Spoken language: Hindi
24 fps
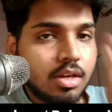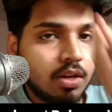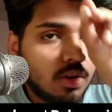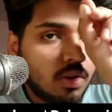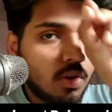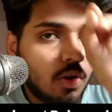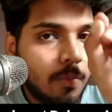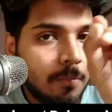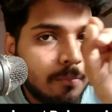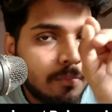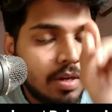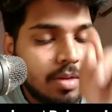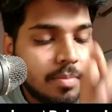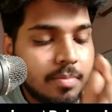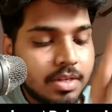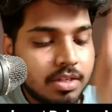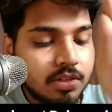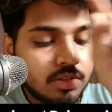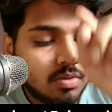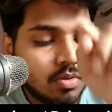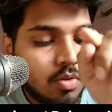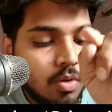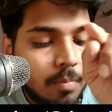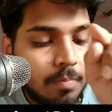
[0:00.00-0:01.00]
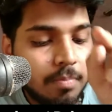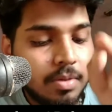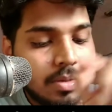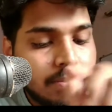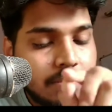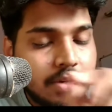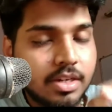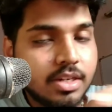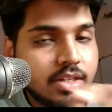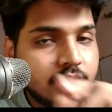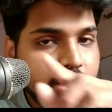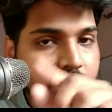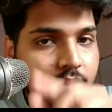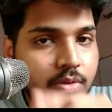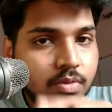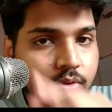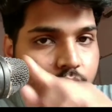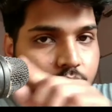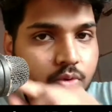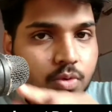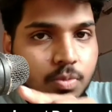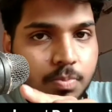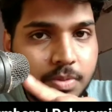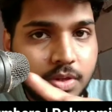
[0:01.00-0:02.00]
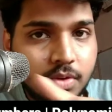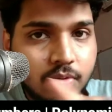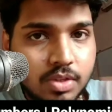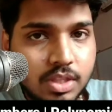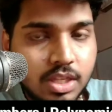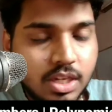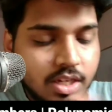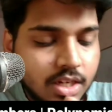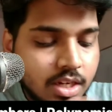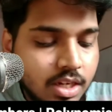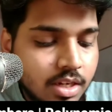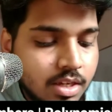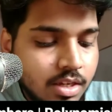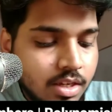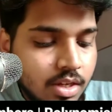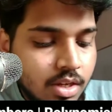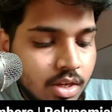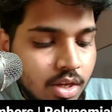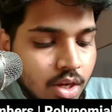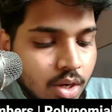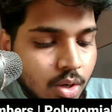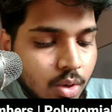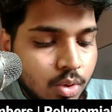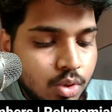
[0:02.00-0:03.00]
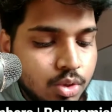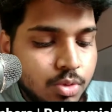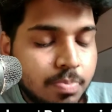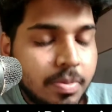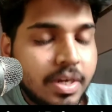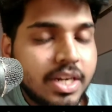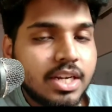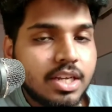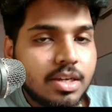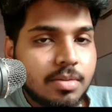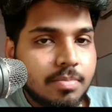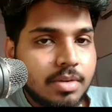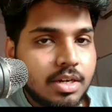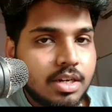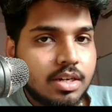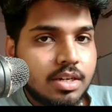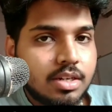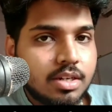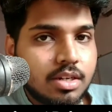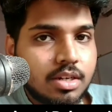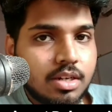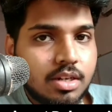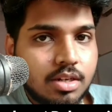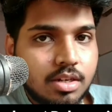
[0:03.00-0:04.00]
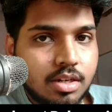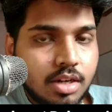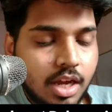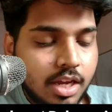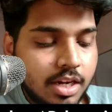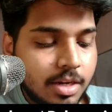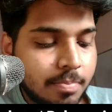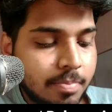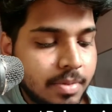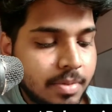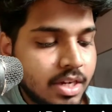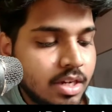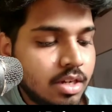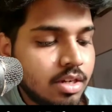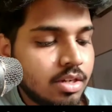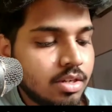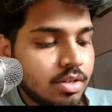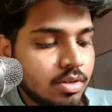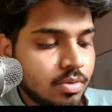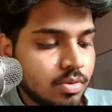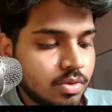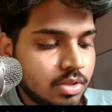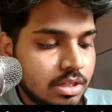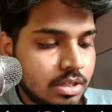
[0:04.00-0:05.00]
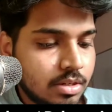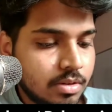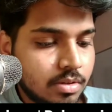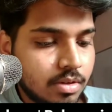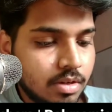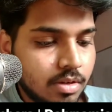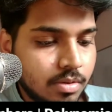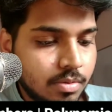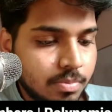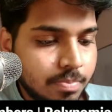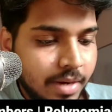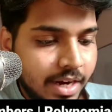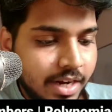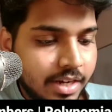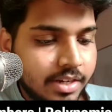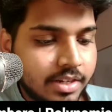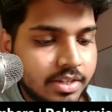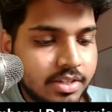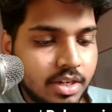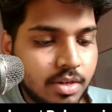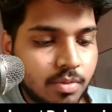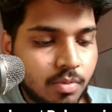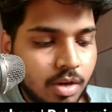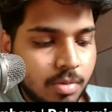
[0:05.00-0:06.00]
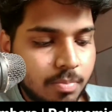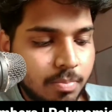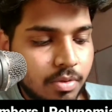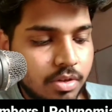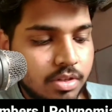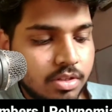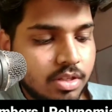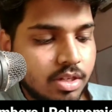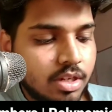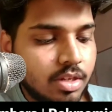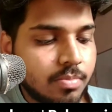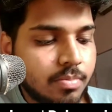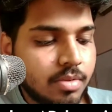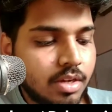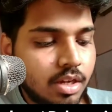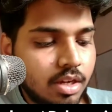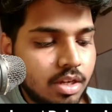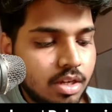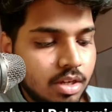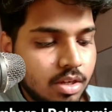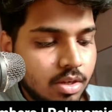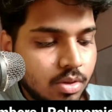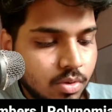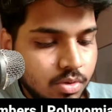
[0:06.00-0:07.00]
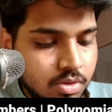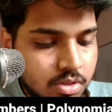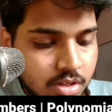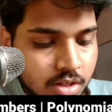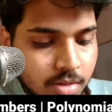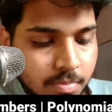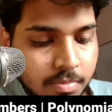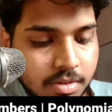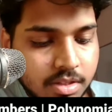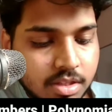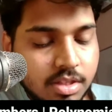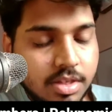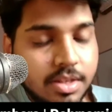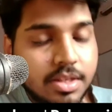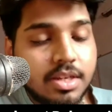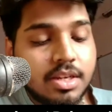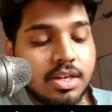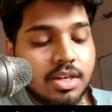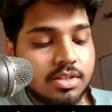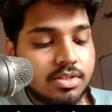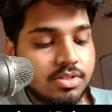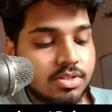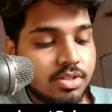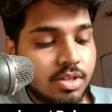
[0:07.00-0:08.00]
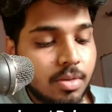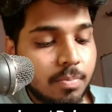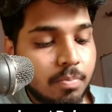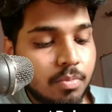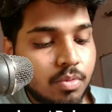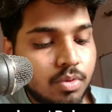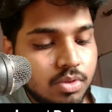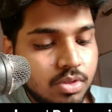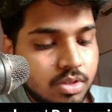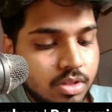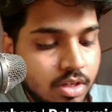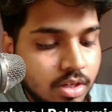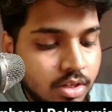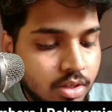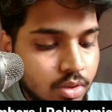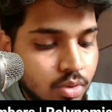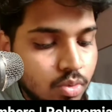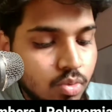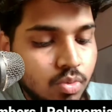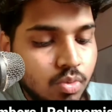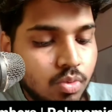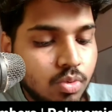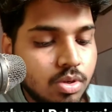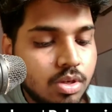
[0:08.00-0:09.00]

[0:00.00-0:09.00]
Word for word: कॉम्प्लीमेंट कॉम्प्लीमेंट इज इक्वल्स टू पी वो दिख रहा है उस पर टिक मार्क करना आई रिपीट क्वेश्चन प्रैक्टिस सेट वन पॉइंट थ्री में क्वेश्चन नंबर थ्री का सब क्वेश्चन टू